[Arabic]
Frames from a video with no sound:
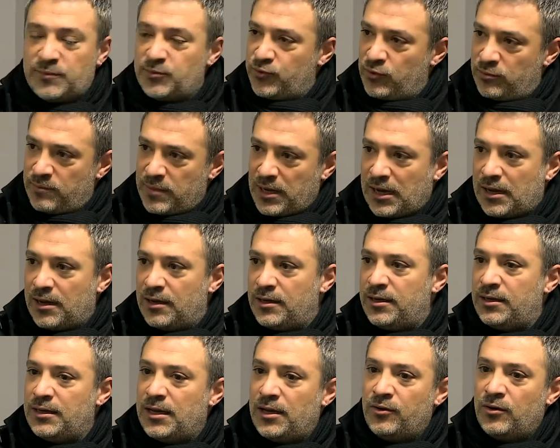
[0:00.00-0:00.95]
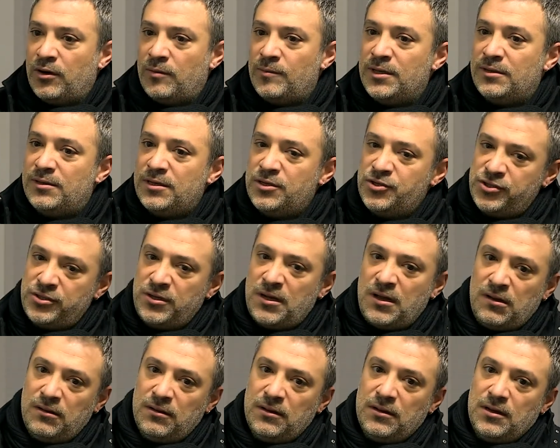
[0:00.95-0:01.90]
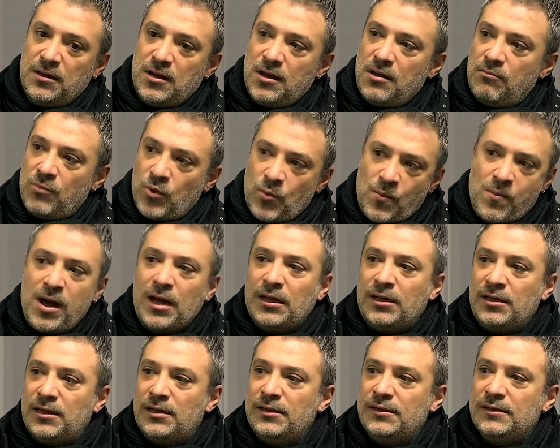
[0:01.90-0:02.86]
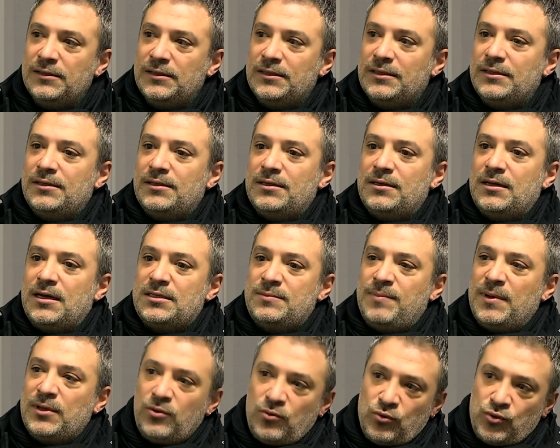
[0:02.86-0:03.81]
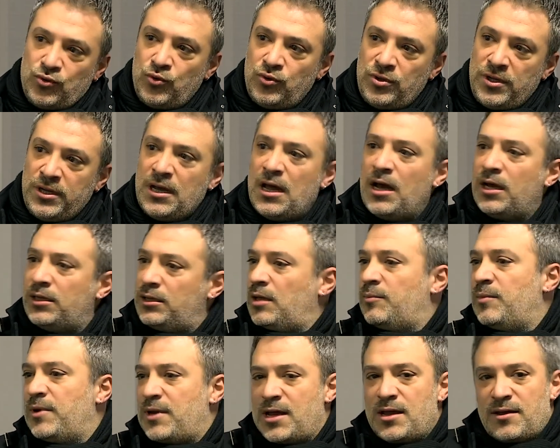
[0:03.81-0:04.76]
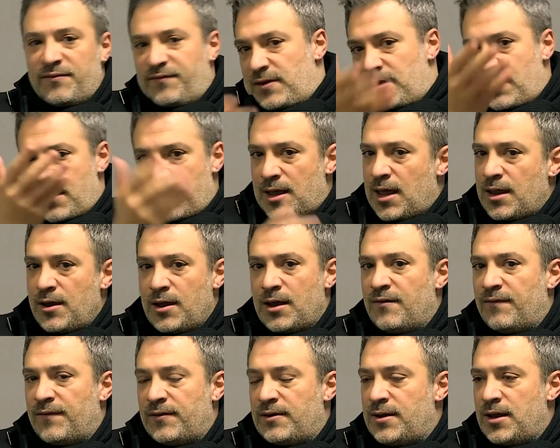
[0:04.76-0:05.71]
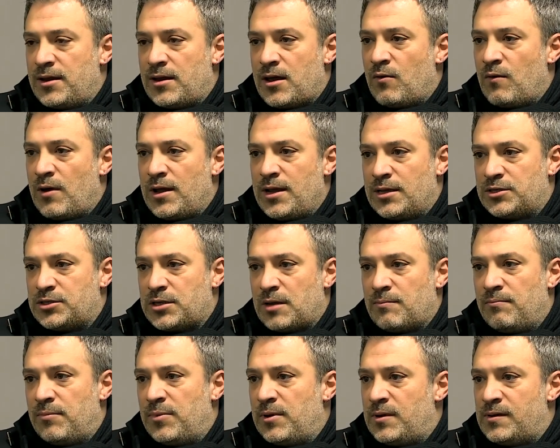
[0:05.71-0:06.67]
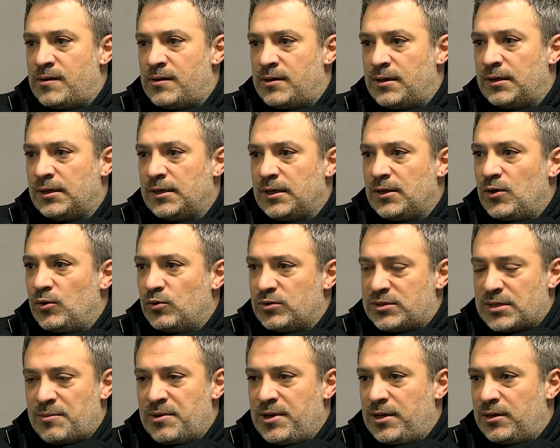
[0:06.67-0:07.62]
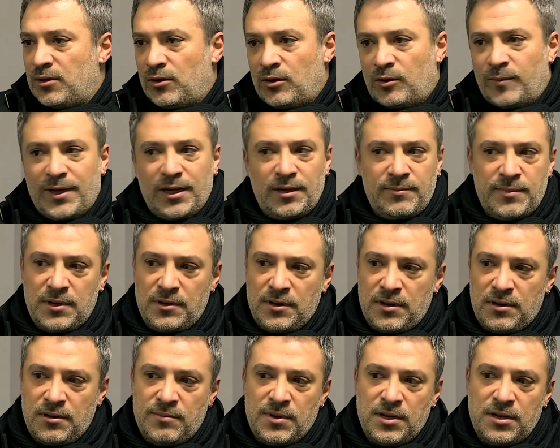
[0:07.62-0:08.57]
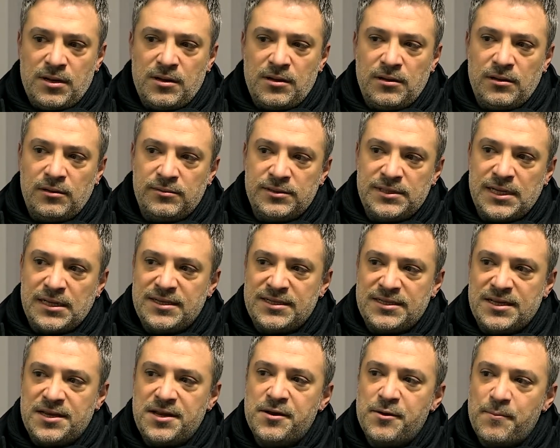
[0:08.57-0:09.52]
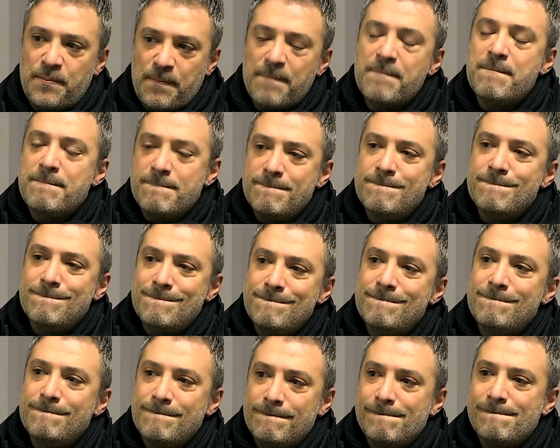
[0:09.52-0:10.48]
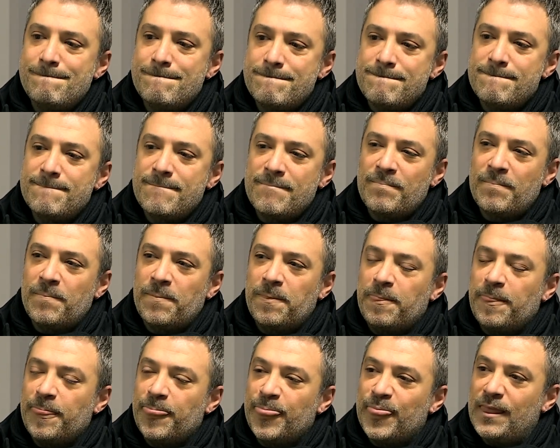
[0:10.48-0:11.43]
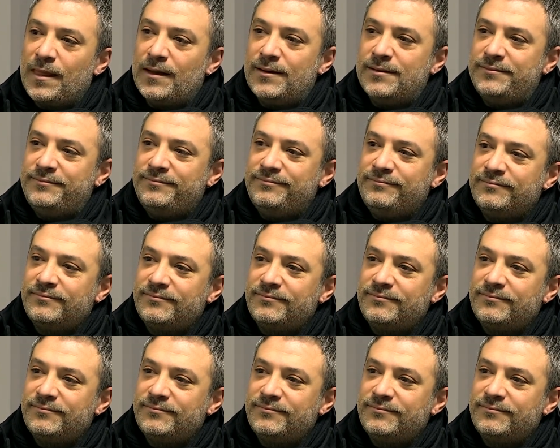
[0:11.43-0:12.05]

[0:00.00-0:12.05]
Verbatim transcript: مبسوط بحالي لانه عملت اشياء من بعدها اثبتت وجودي اكثر من اي فن اي فنان او اي شاب وصبي آه، يطلعوا معي بال... مجرد مرورك اذا بدك بمدرسه سيمو اسمر